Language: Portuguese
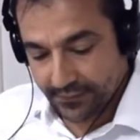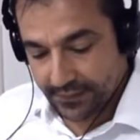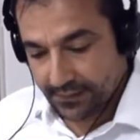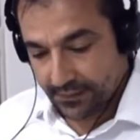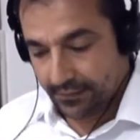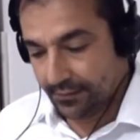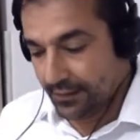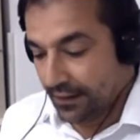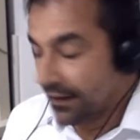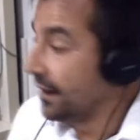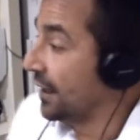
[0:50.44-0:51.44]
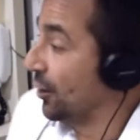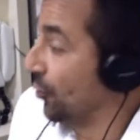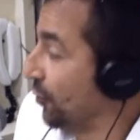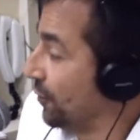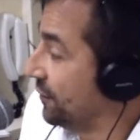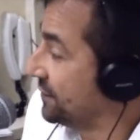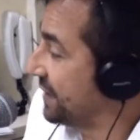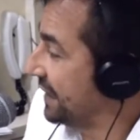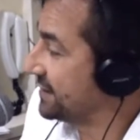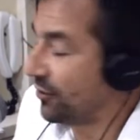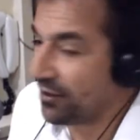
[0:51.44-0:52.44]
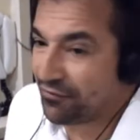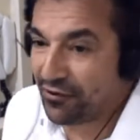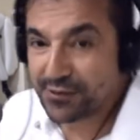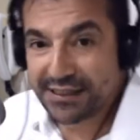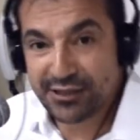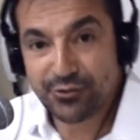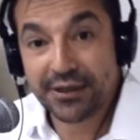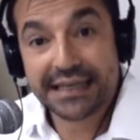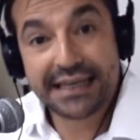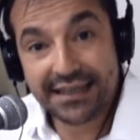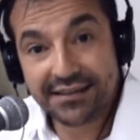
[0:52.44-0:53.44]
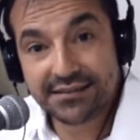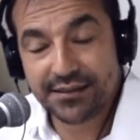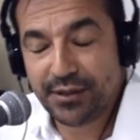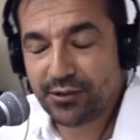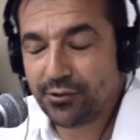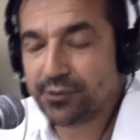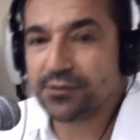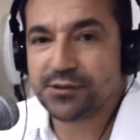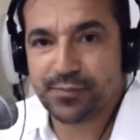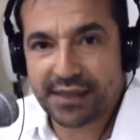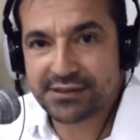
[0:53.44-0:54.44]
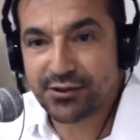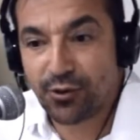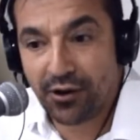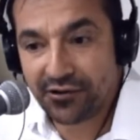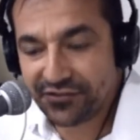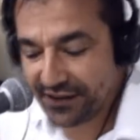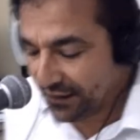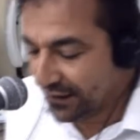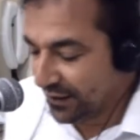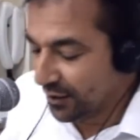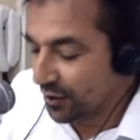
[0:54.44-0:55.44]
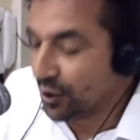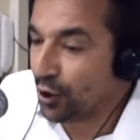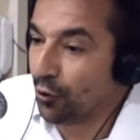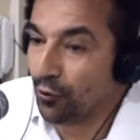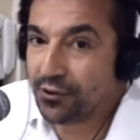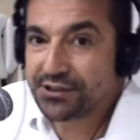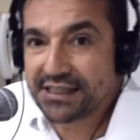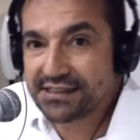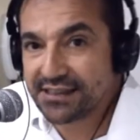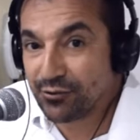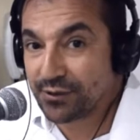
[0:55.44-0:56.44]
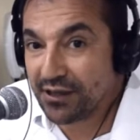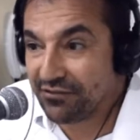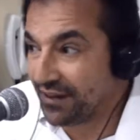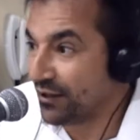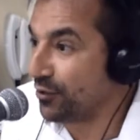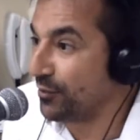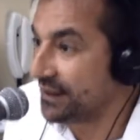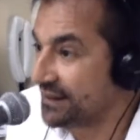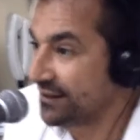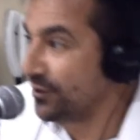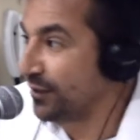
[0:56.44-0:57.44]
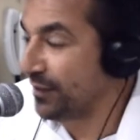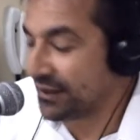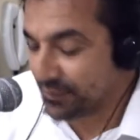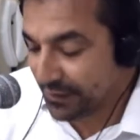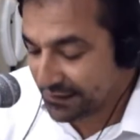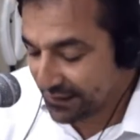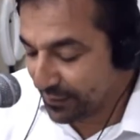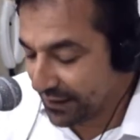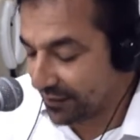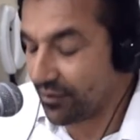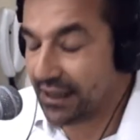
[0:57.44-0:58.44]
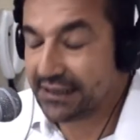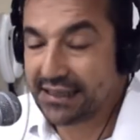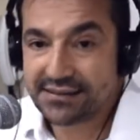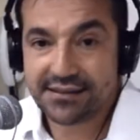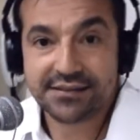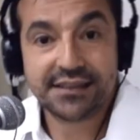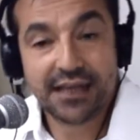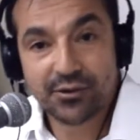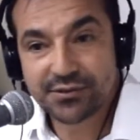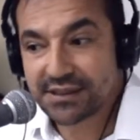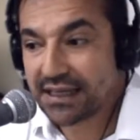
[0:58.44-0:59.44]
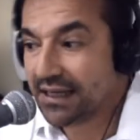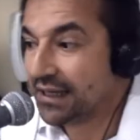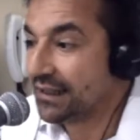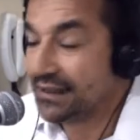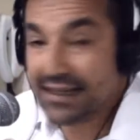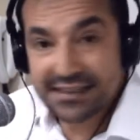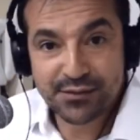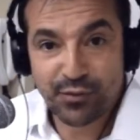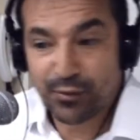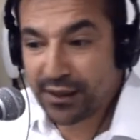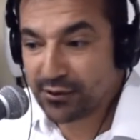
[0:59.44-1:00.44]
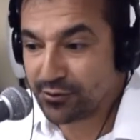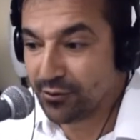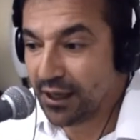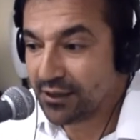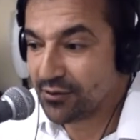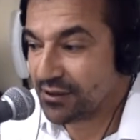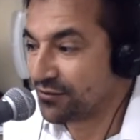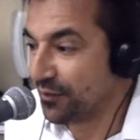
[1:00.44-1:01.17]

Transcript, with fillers: no ar. Ô, gente, agora faltando 15 minutos pras 9. Alô, Hoje é segunda-feira, começando aí mais uma semana com a graça de Deus. Nesse momento, nós